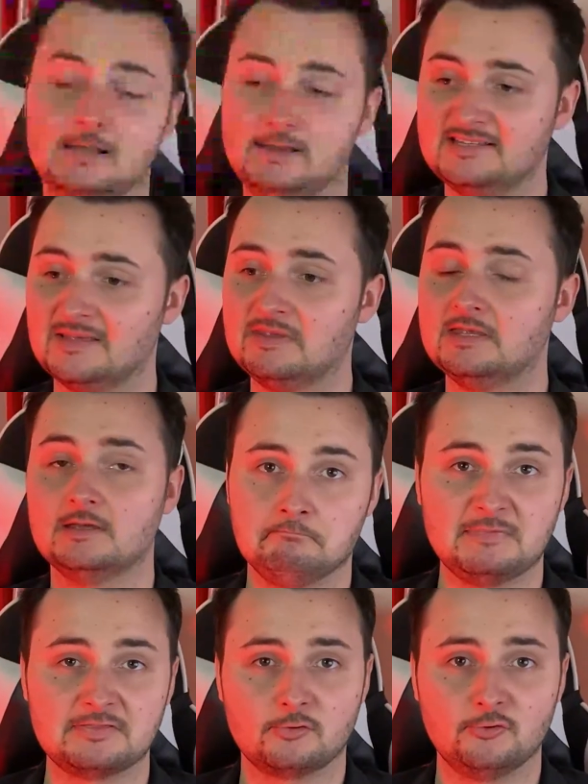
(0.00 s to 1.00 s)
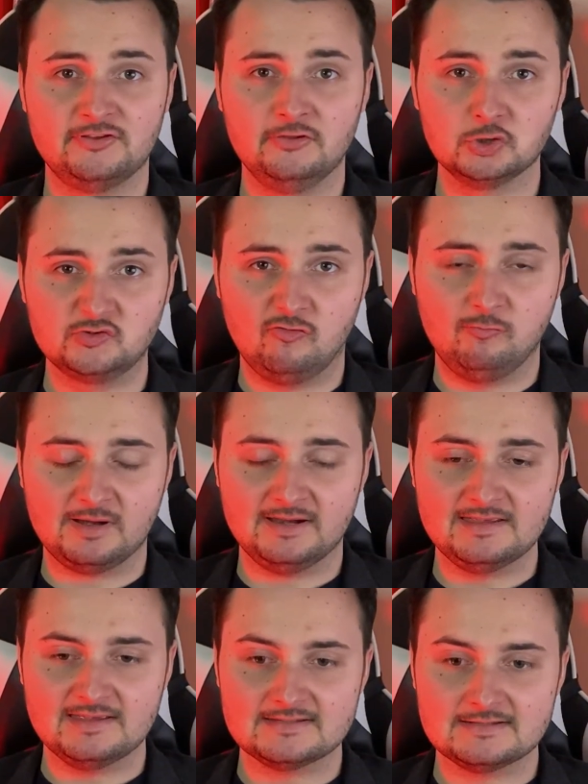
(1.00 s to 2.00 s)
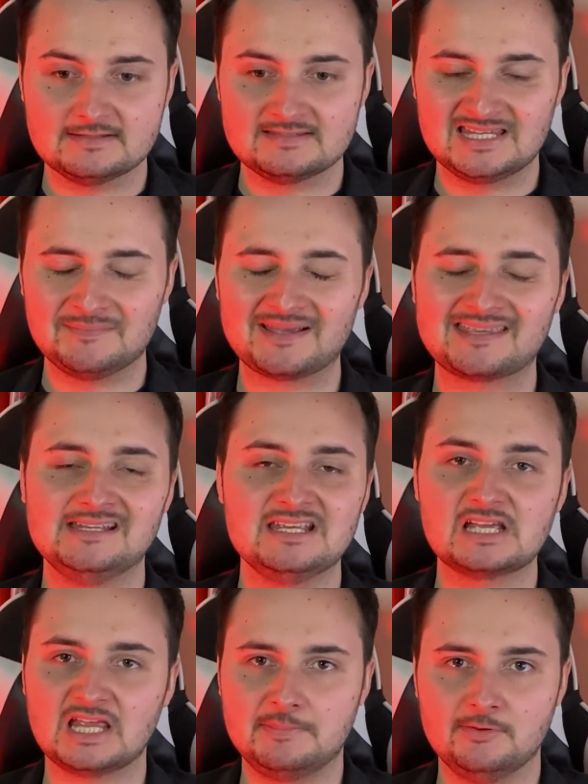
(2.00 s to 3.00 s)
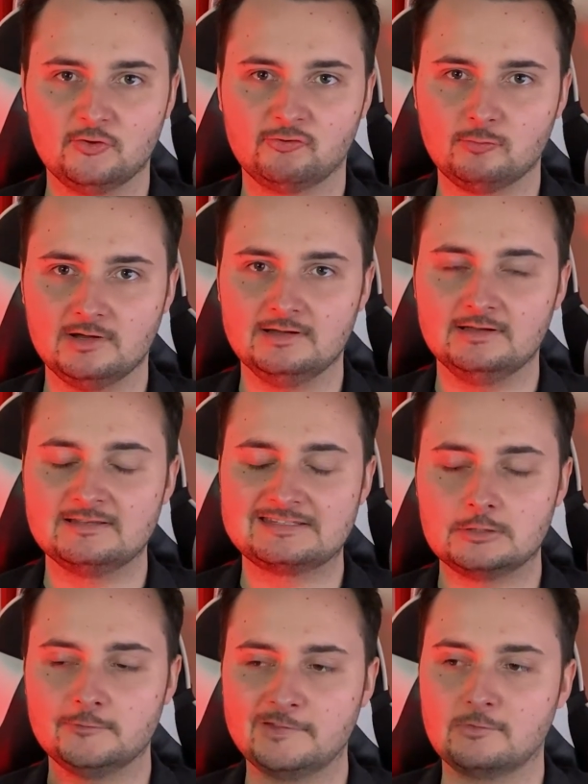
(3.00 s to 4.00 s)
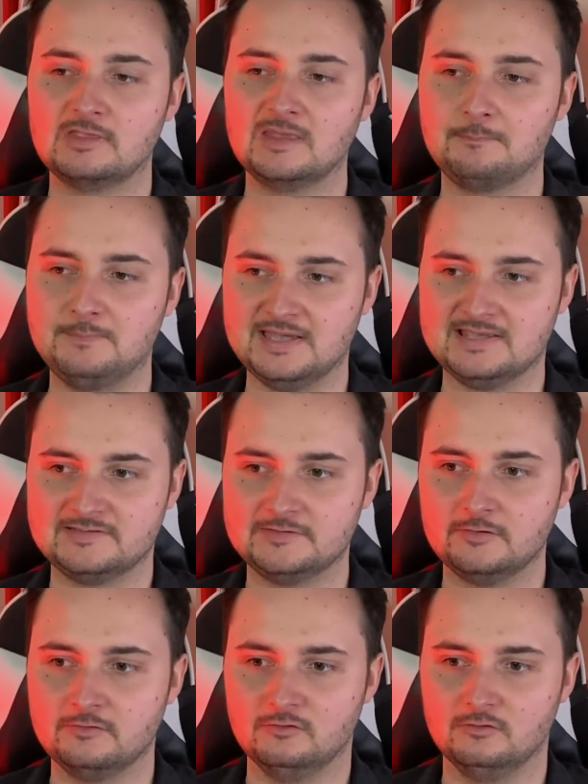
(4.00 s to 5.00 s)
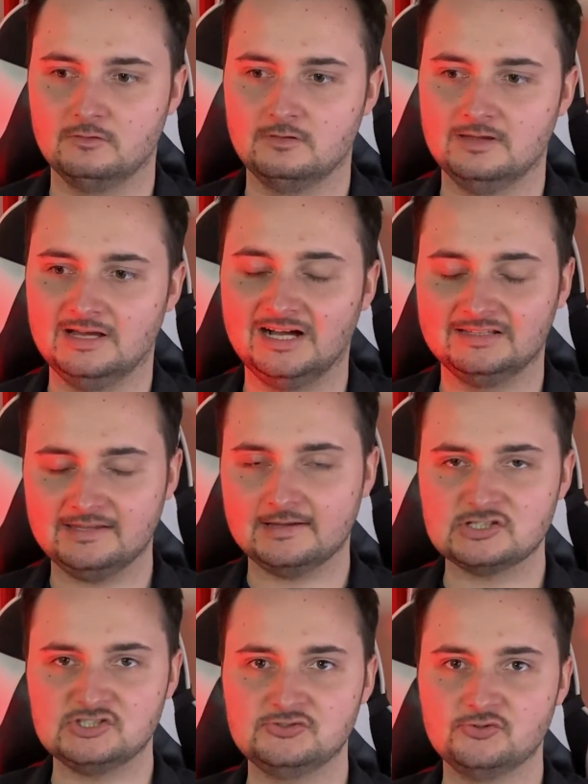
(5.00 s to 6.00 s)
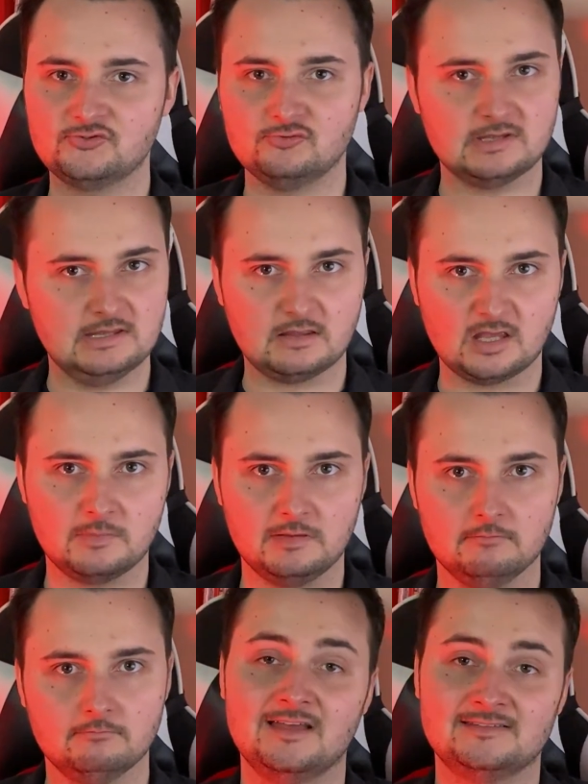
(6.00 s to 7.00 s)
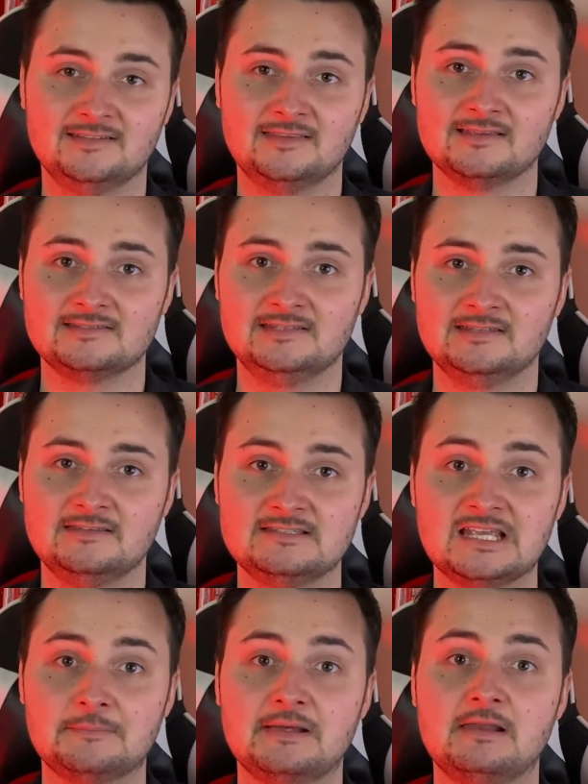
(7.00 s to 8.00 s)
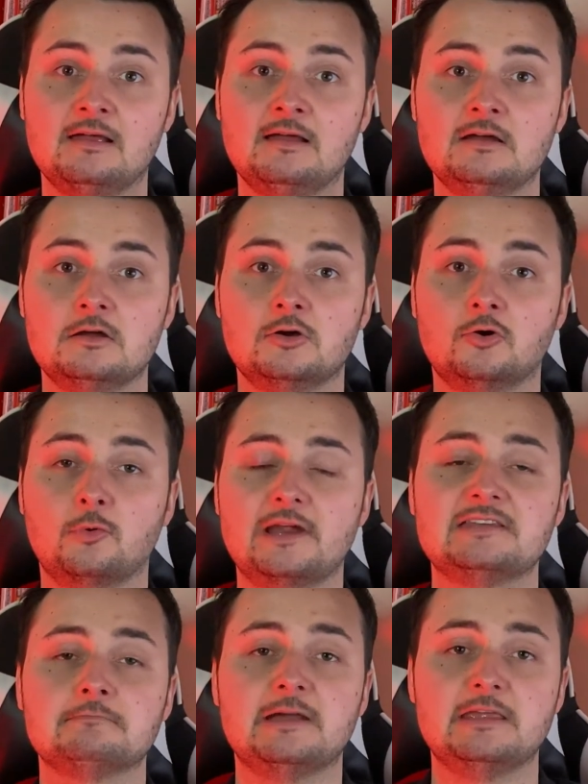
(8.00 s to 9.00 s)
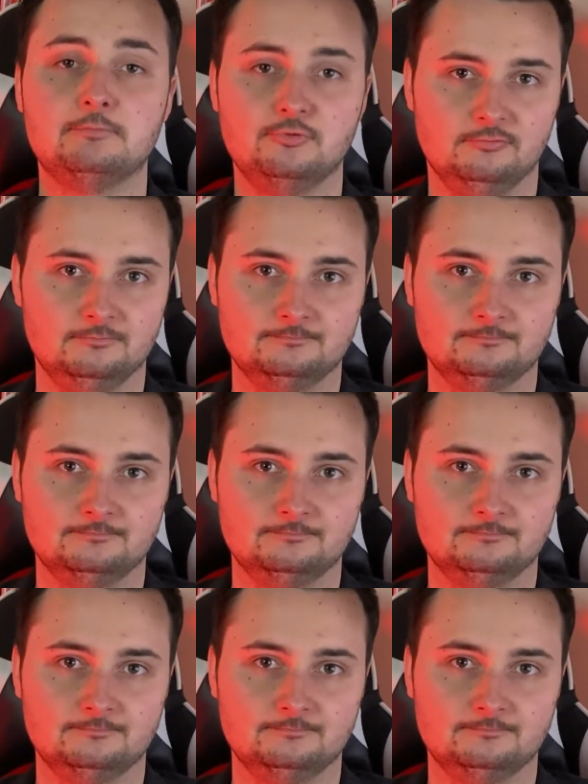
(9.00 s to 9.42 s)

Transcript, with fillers: Les amis, maintenant le site dont je vous parlais, c'est pas qu'il est creepy en soi, c'est le fait que des personnes interagissent dessus qui est creepy. C'est un site qui s'appelle Rate My Poo.